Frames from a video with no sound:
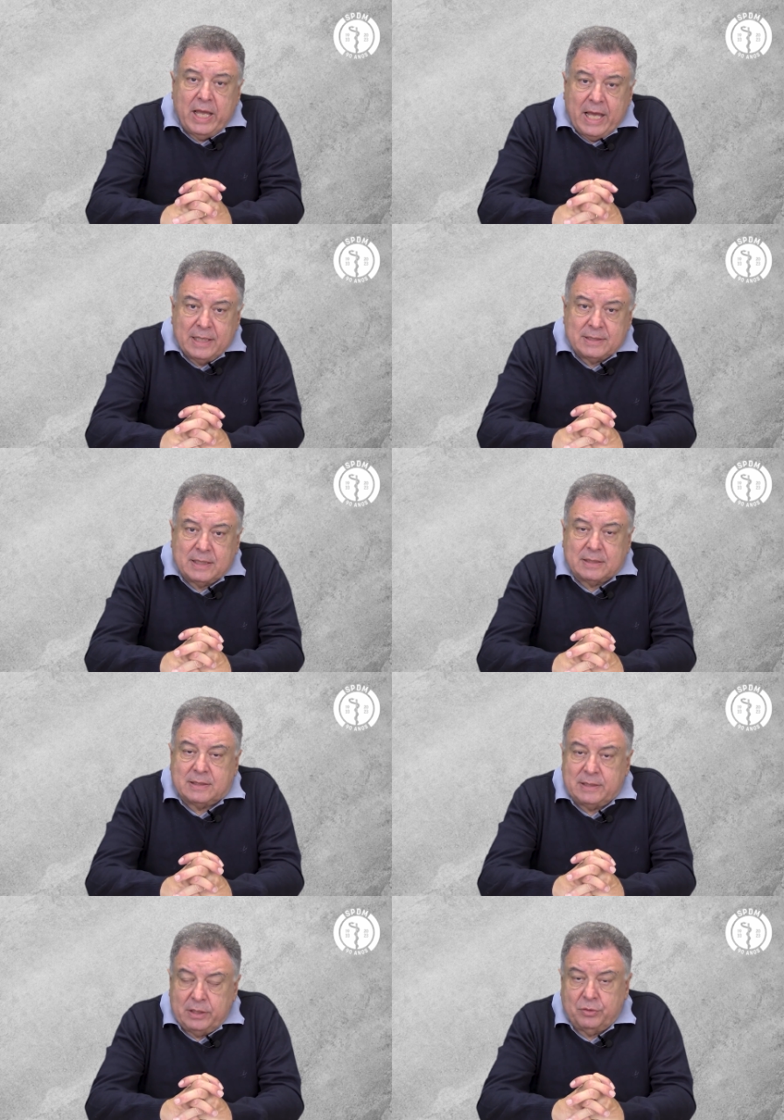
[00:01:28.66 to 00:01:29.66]
essa
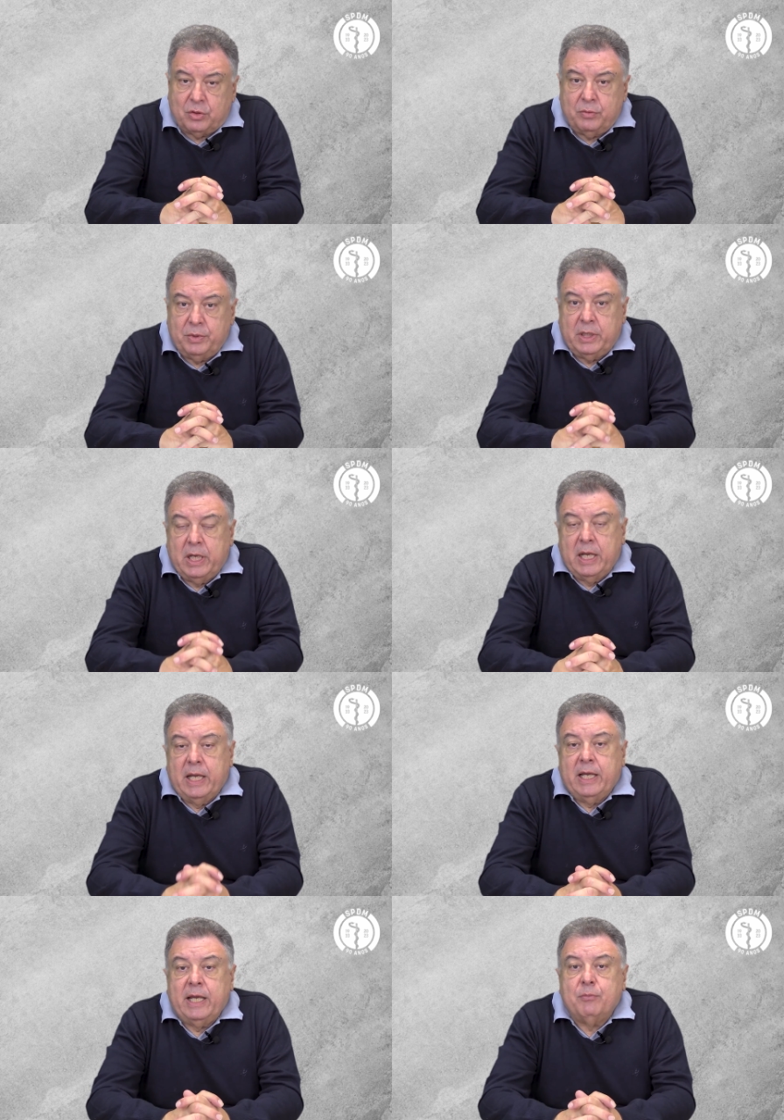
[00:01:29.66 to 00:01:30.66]
síndrome
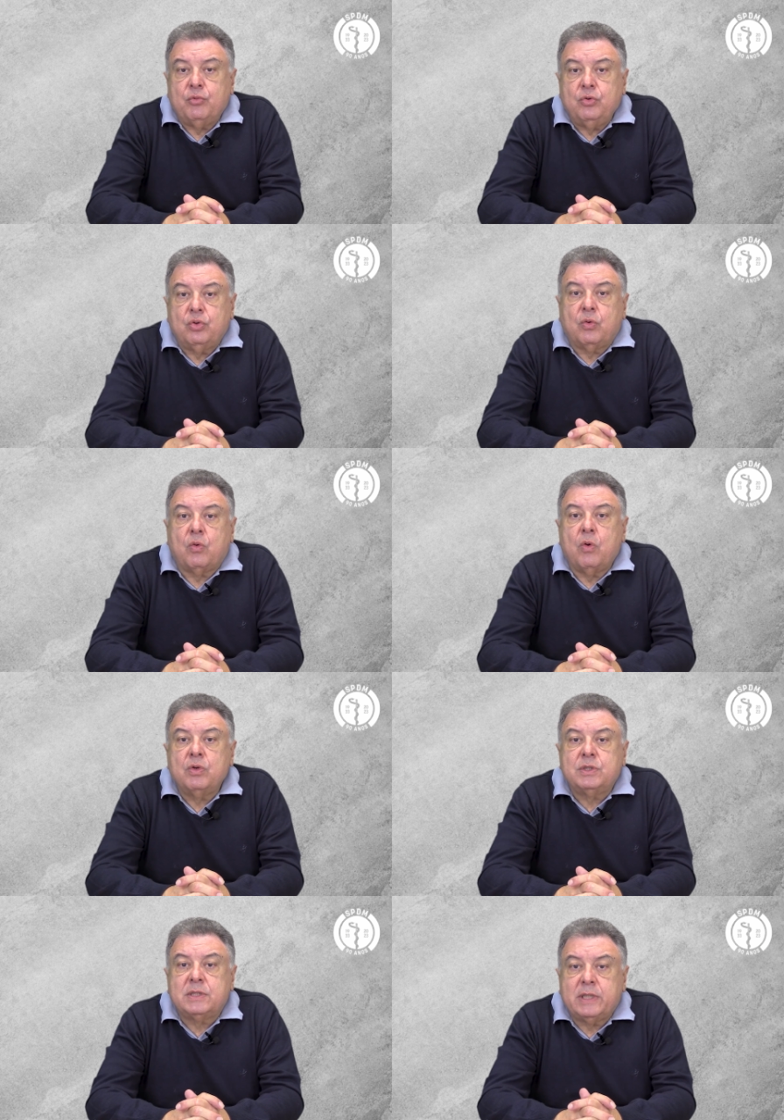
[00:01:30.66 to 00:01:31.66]
é muito
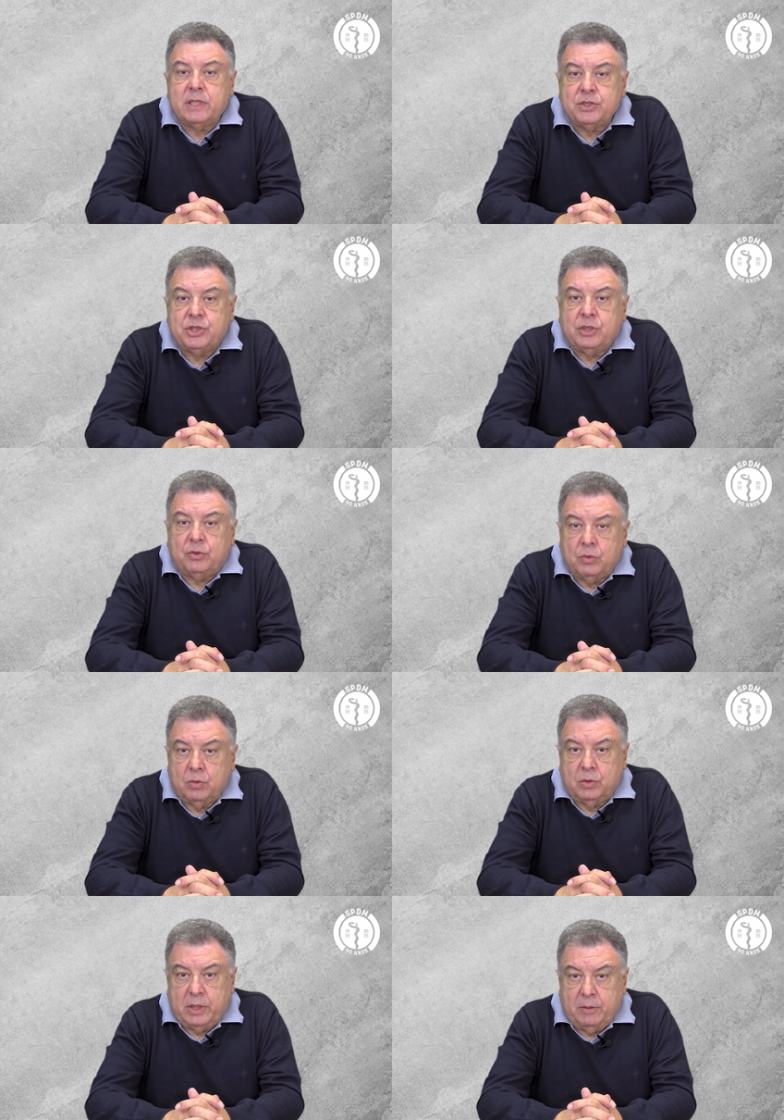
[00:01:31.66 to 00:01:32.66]

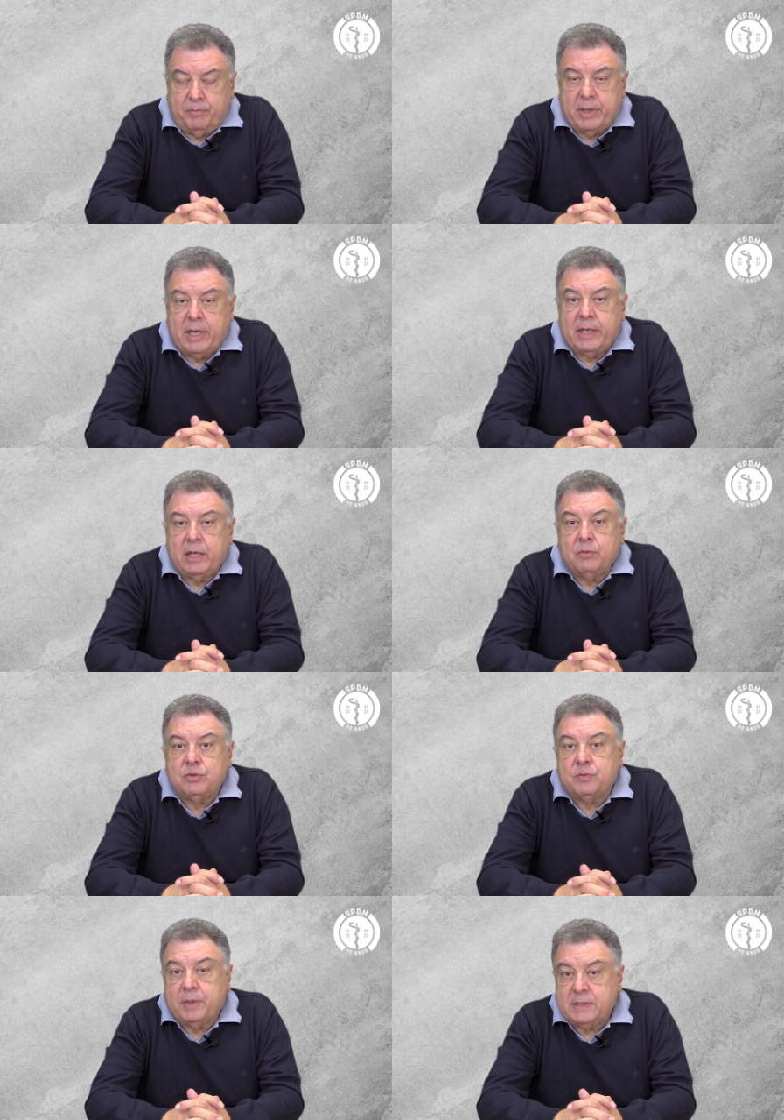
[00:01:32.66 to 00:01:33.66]
constrangedora para
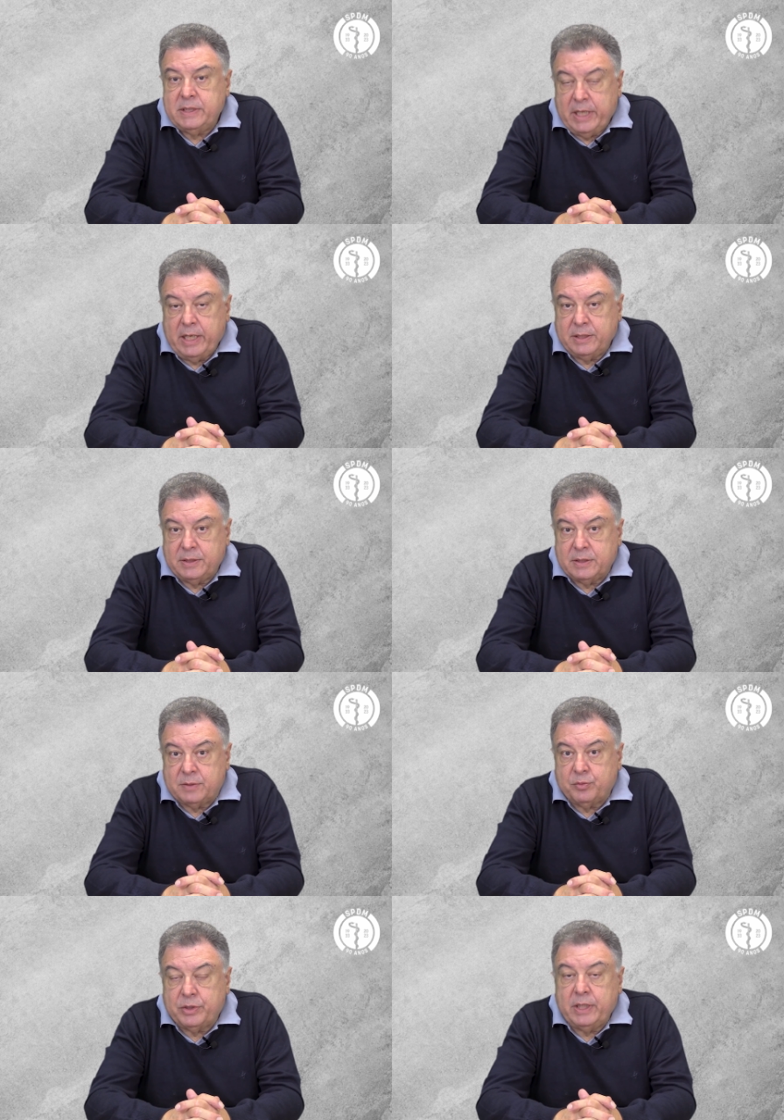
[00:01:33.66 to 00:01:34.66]
os
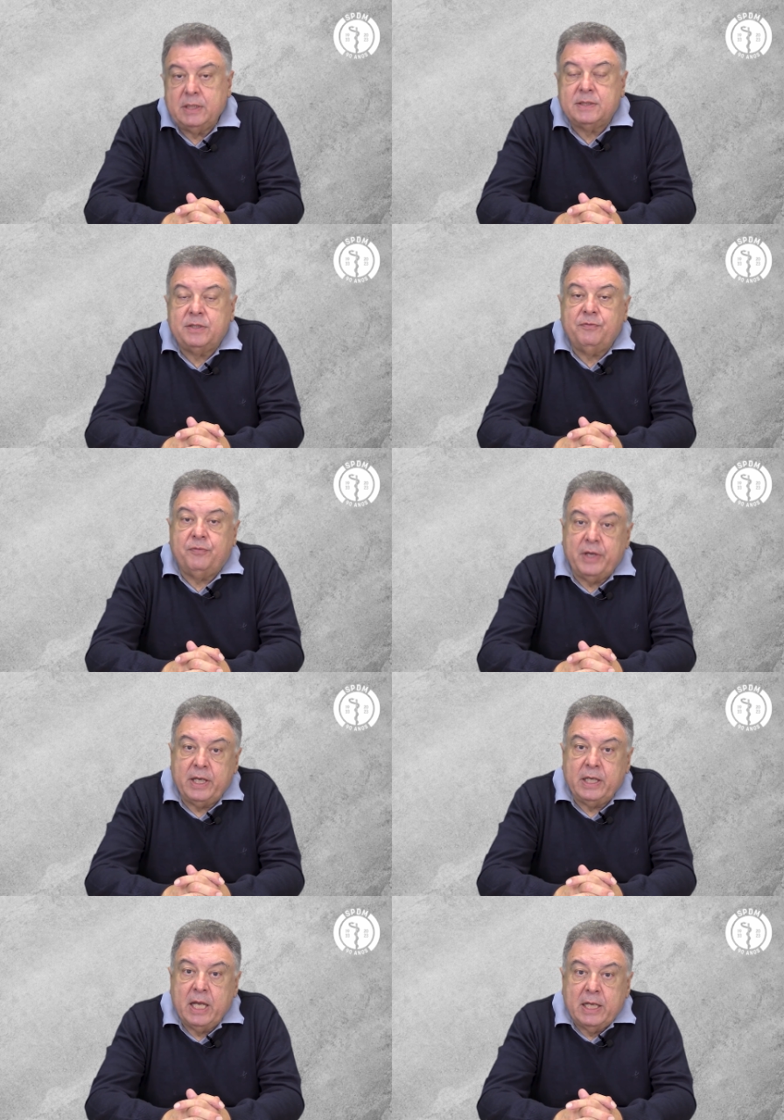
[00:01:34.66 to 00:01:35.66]
pacientes, porque eles se
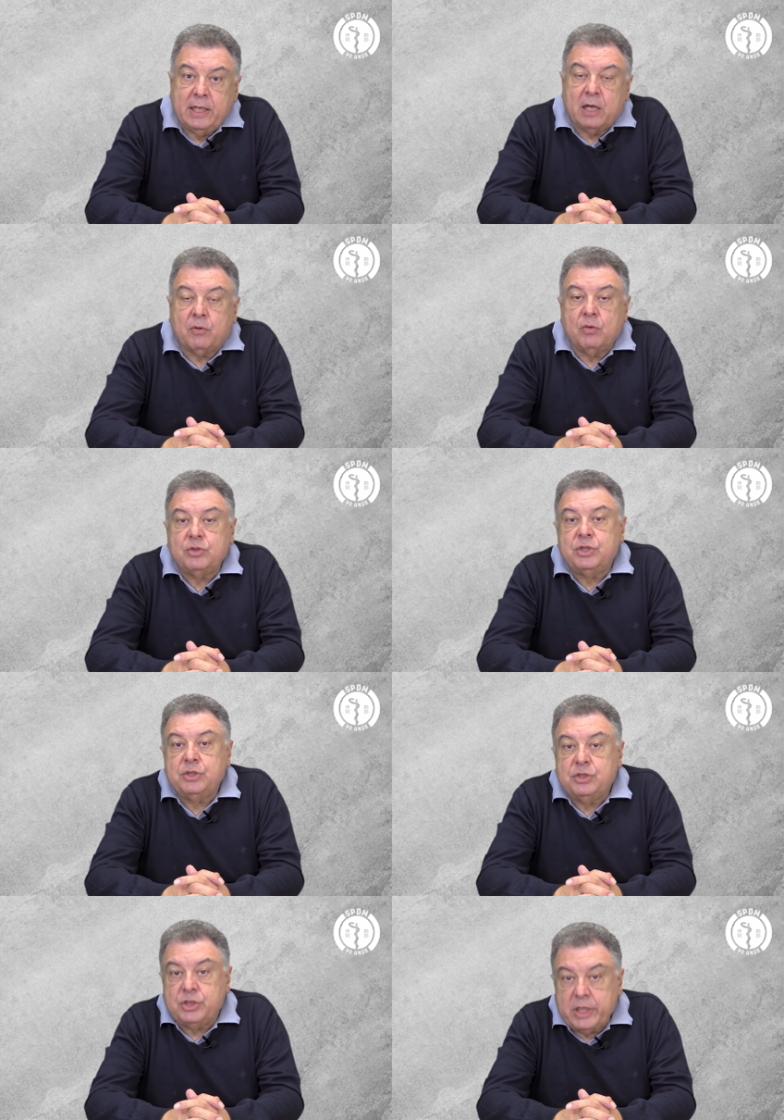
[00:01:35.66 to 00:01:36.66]
veem na
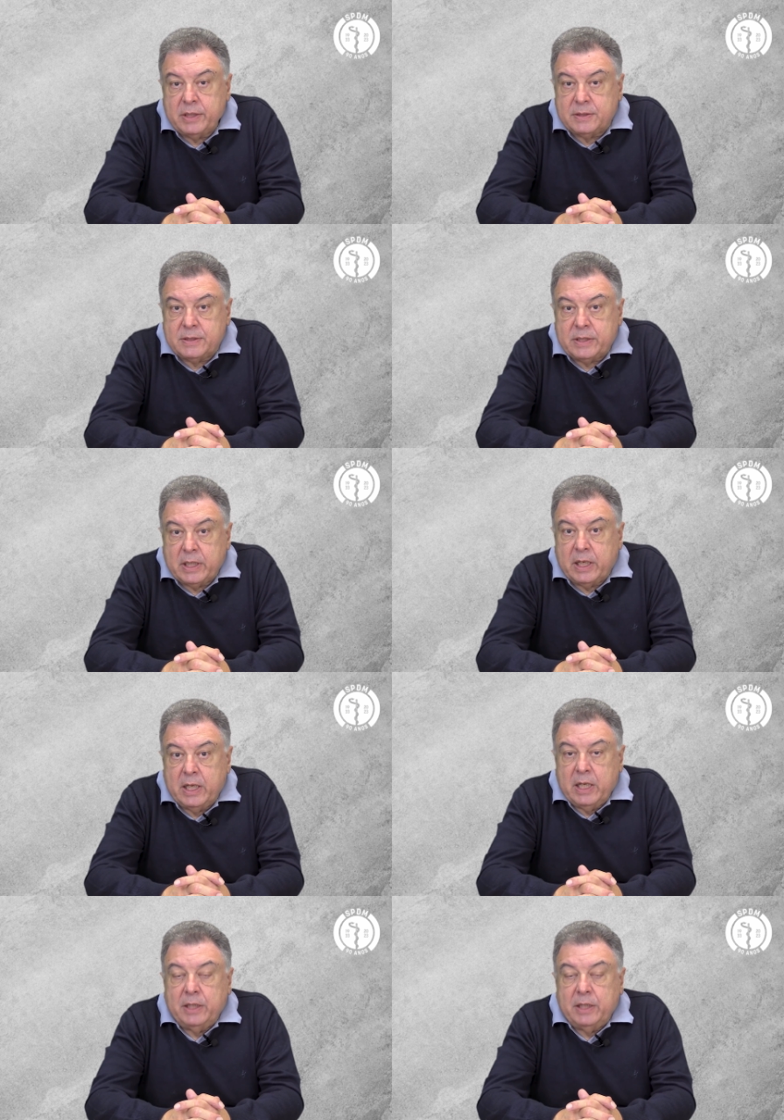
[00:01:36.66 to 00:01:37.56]
contingência